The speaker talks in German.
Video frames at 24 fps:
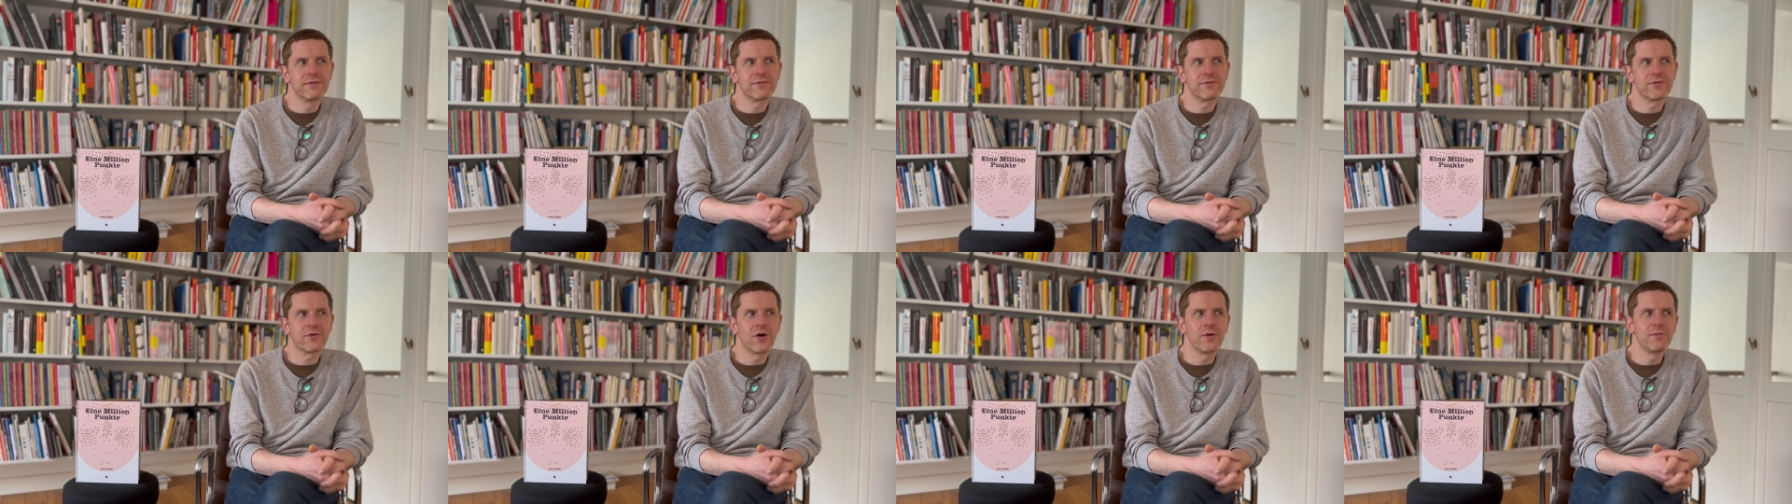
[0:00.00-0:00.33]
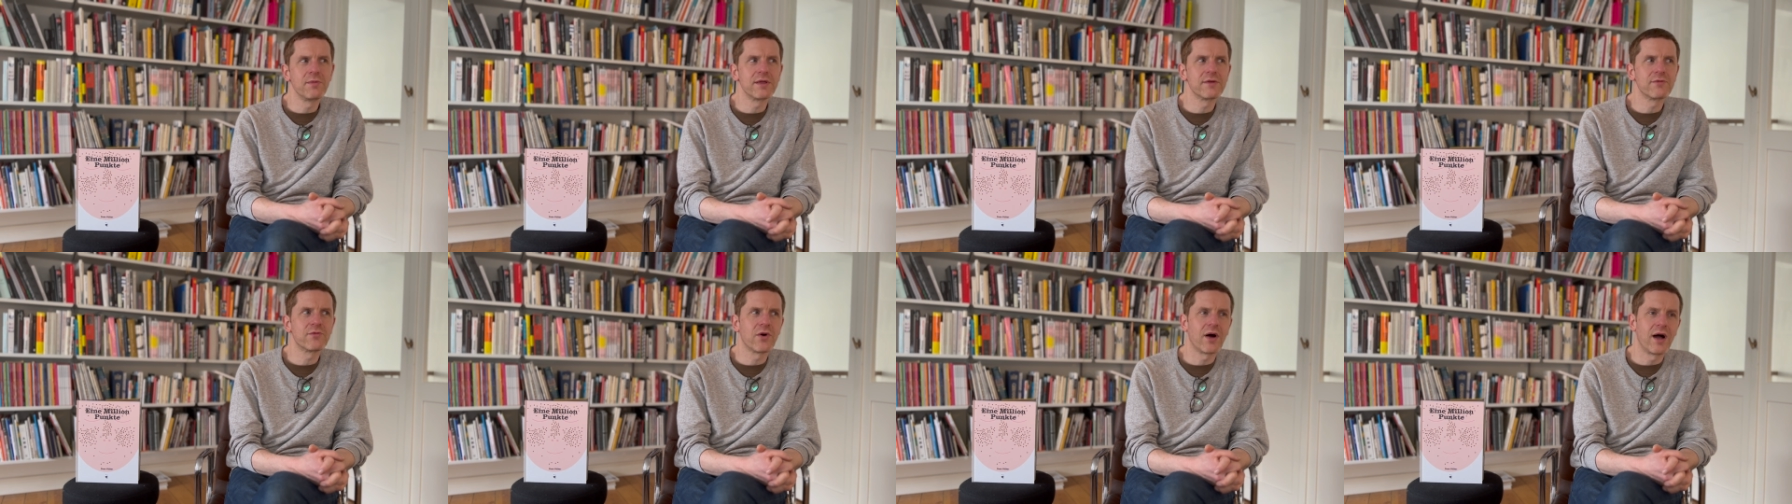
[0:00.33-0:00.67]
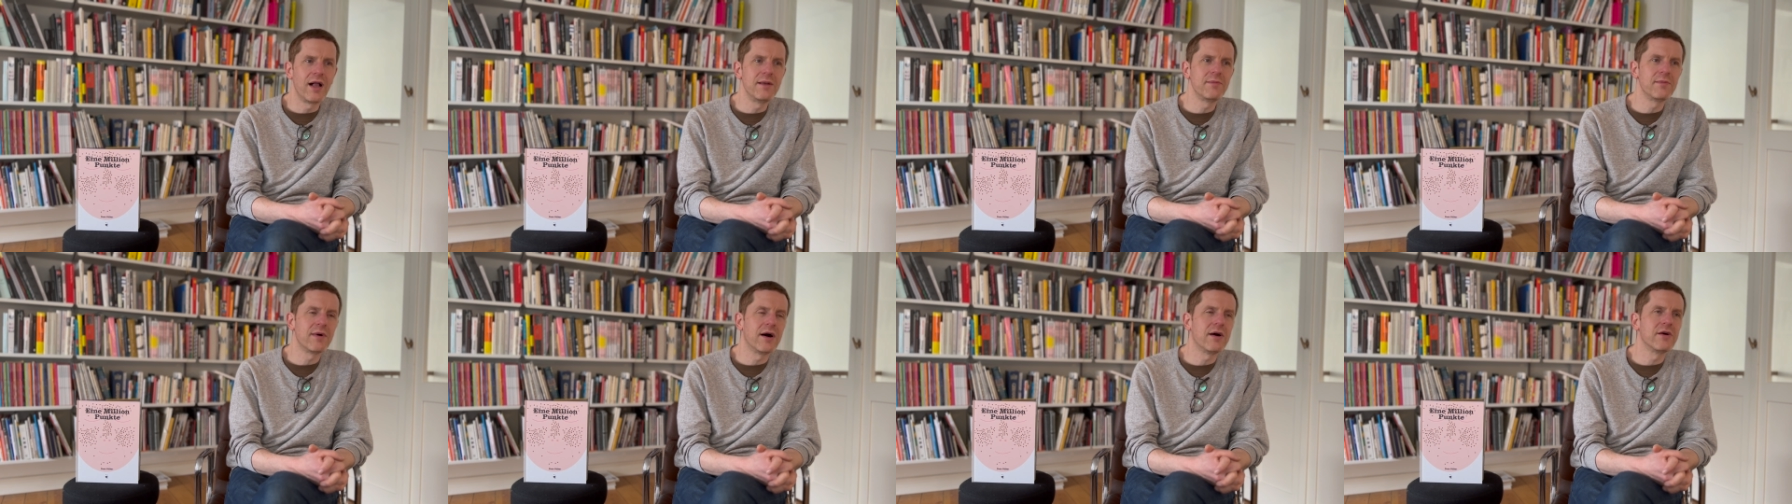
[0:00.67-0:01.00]
freue mich vor
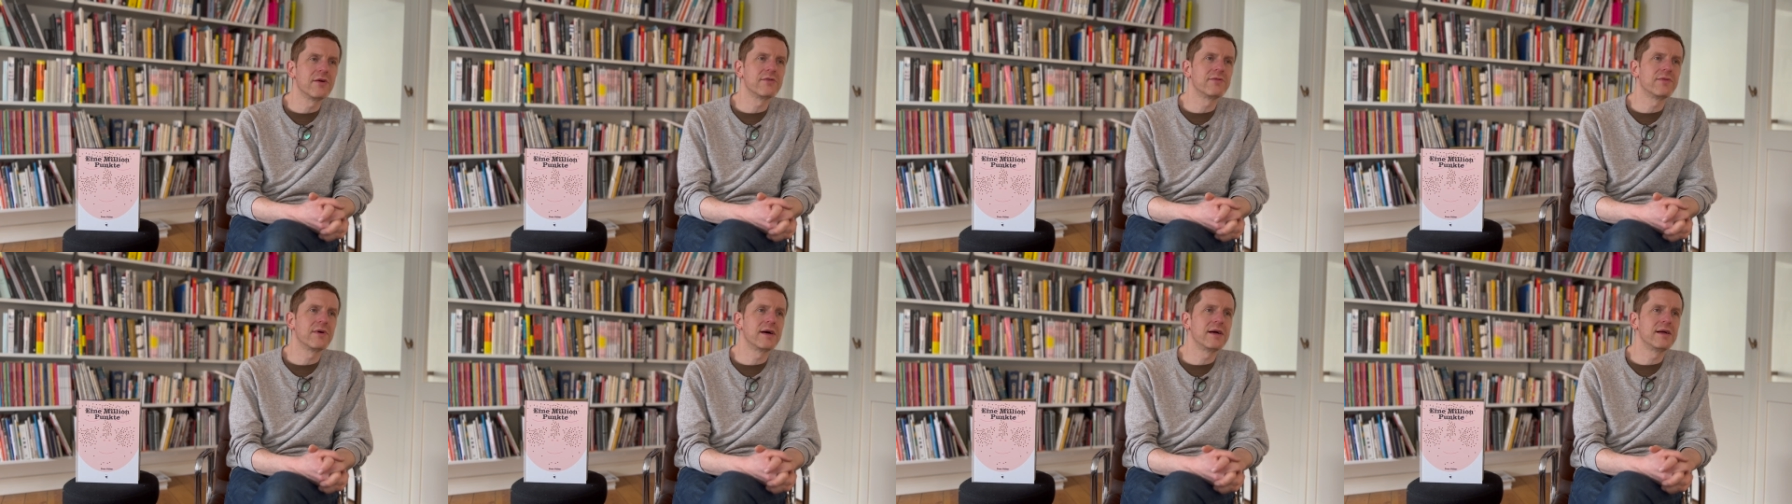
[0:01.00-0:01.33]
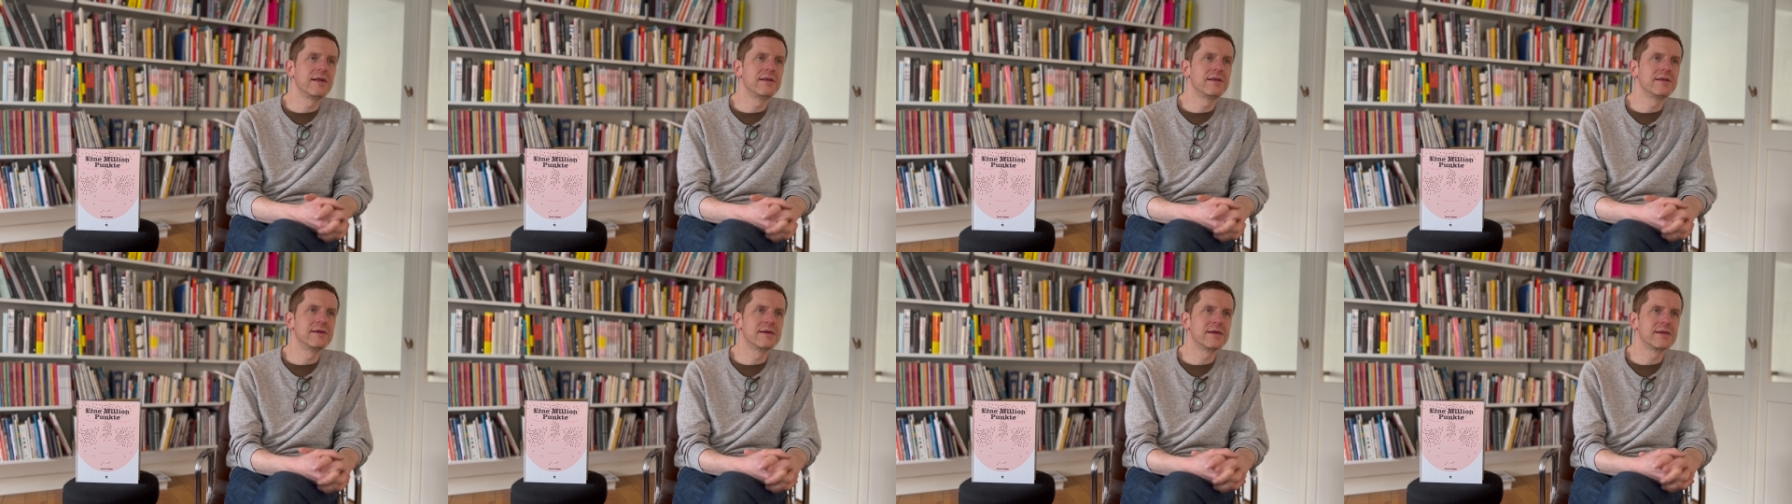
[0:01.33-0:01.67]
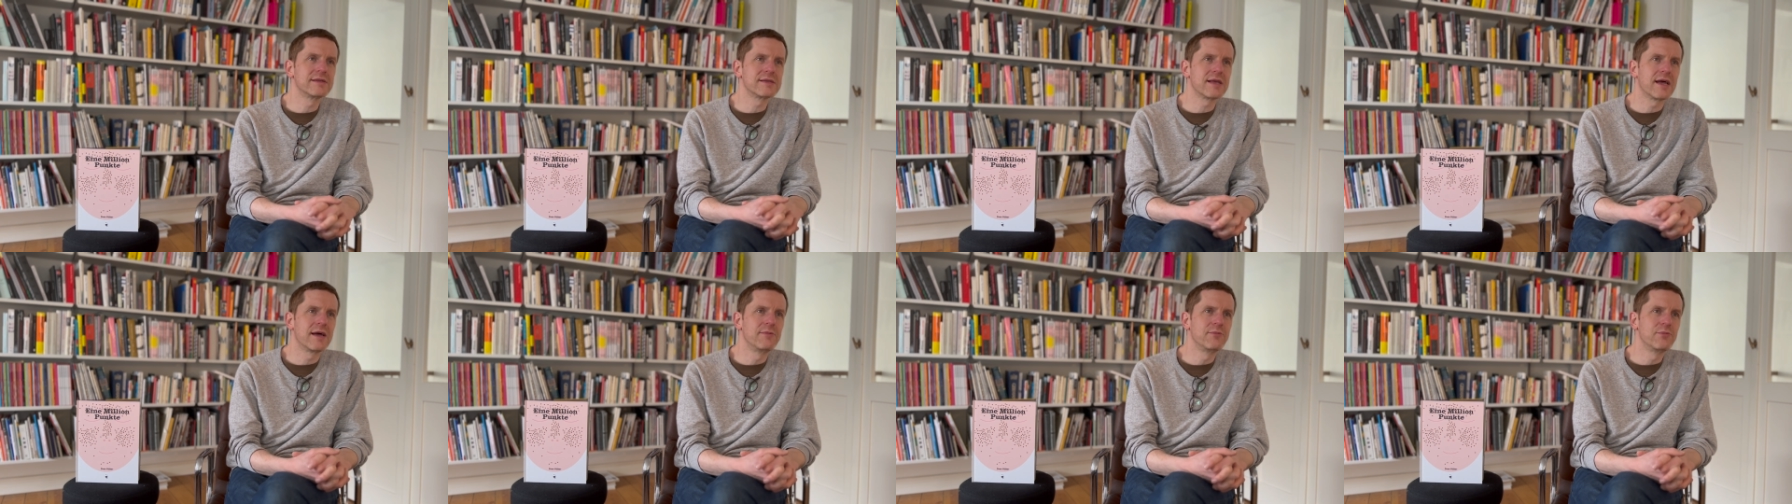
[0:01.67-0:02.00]
allem auch, weil
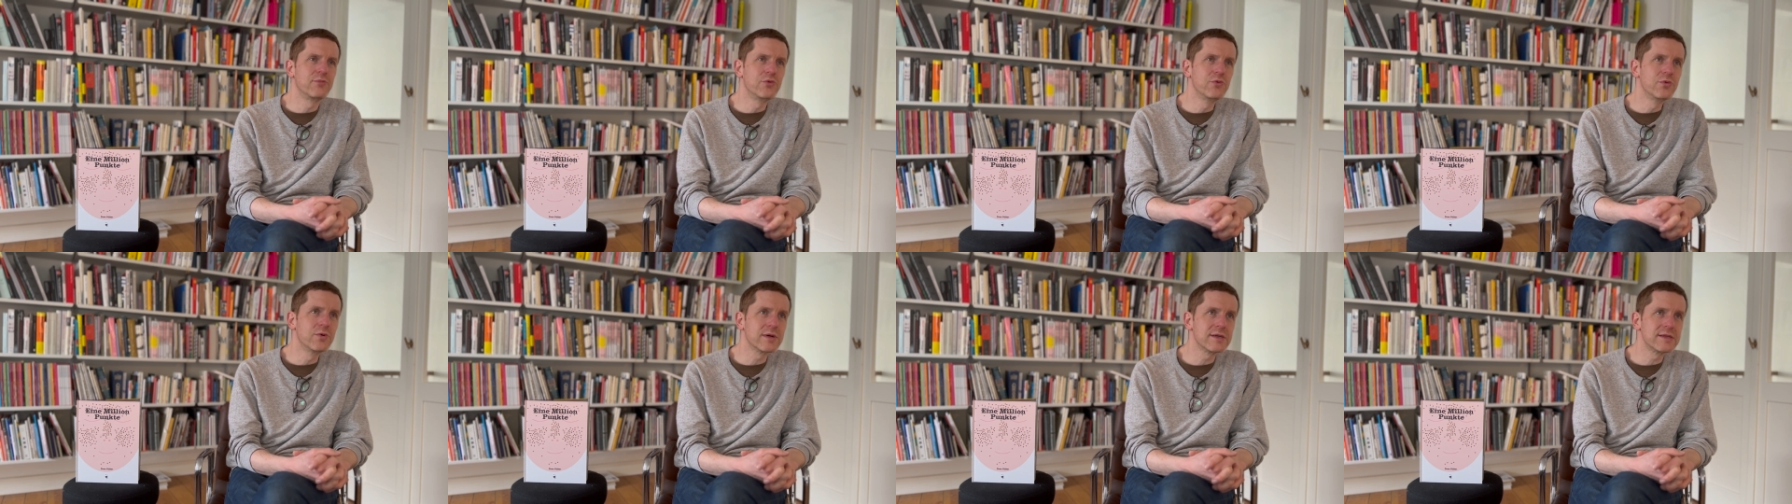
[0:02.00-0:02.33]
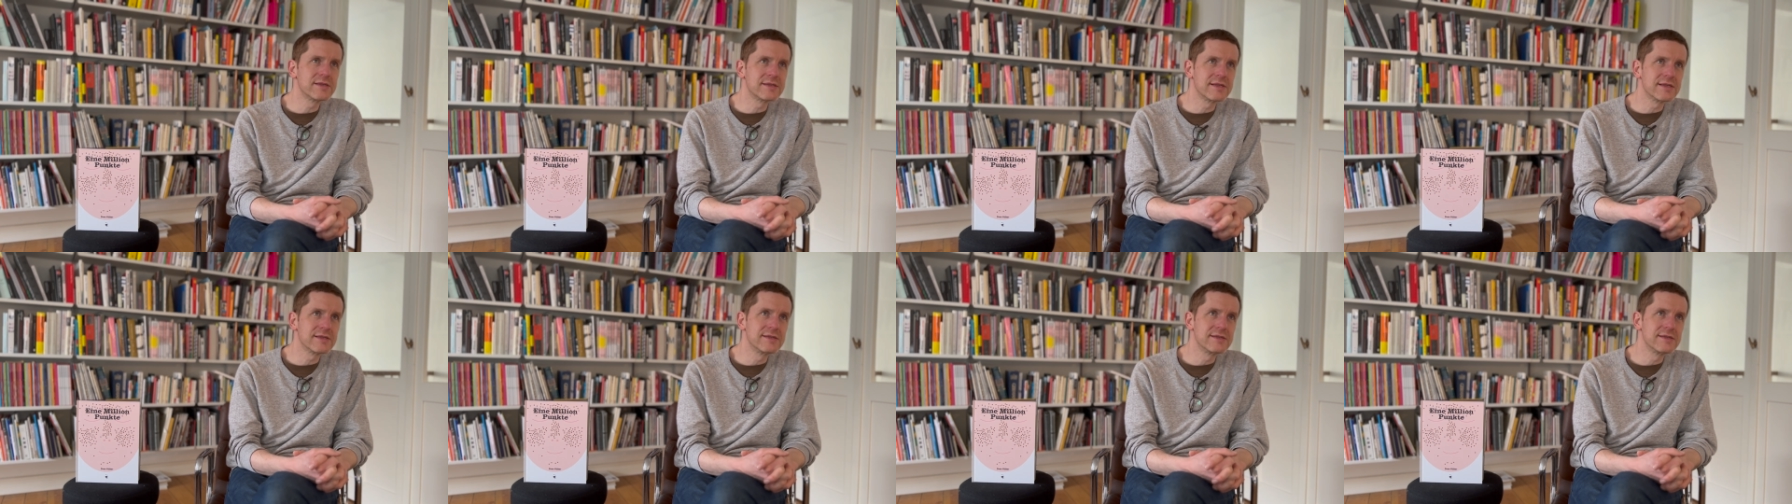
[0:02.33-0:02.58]
es ein Buch ist,